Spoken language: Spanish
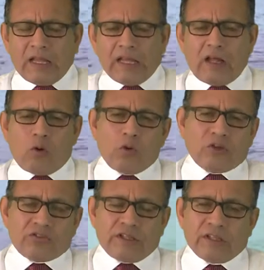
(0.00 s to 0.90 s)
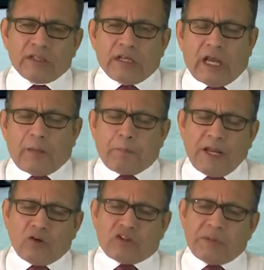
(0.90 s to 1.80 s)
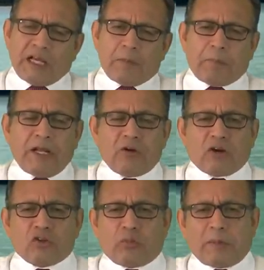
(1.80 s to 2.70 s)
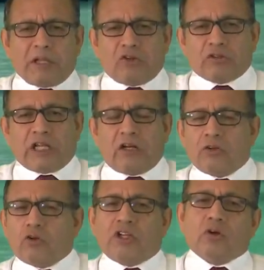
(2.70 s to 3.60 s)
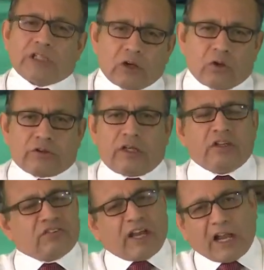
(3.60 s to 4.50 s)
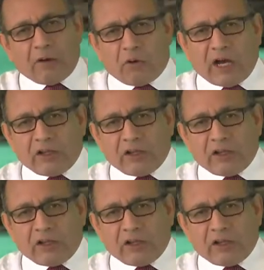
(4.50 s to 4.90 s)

Cada uno dice, el pleno, si bien el pleno, la Corte Suprema ha dicho tal, yo digo tal cosa. Y se acabó.